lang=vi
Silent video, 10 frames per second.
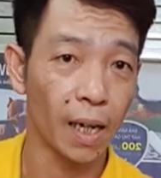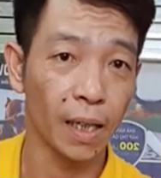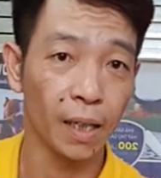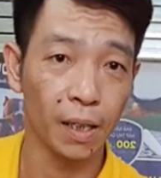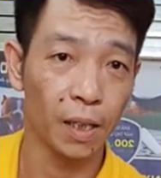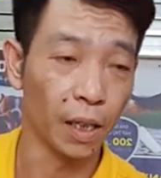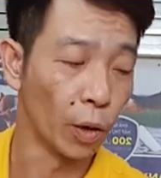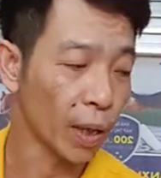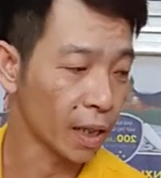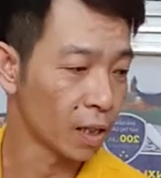hay kỷ
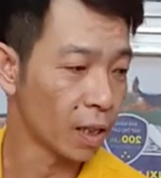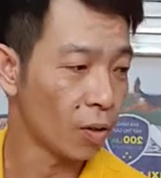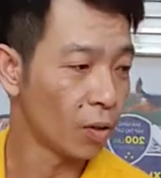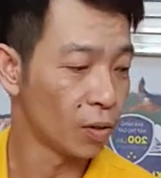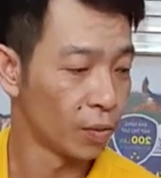luật cháu,